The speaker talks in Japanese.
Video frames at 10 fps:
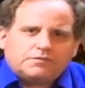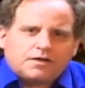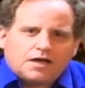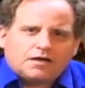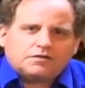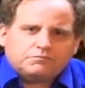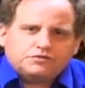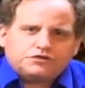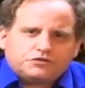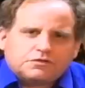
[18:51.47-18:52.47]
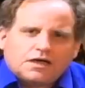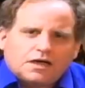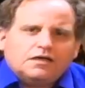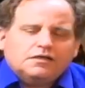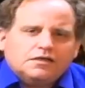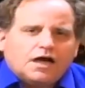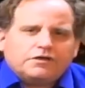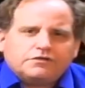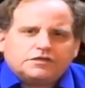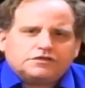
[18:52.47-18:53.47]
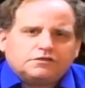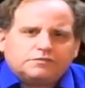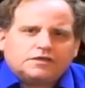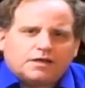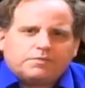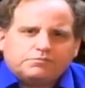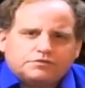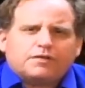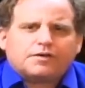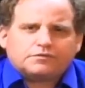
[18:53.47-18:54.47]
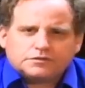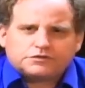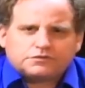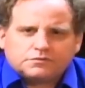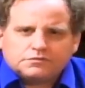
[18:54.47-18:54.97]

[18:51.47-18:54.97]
まあ、ブッシュとかああいう人たちはみんなやっぱ豚箱ですよ。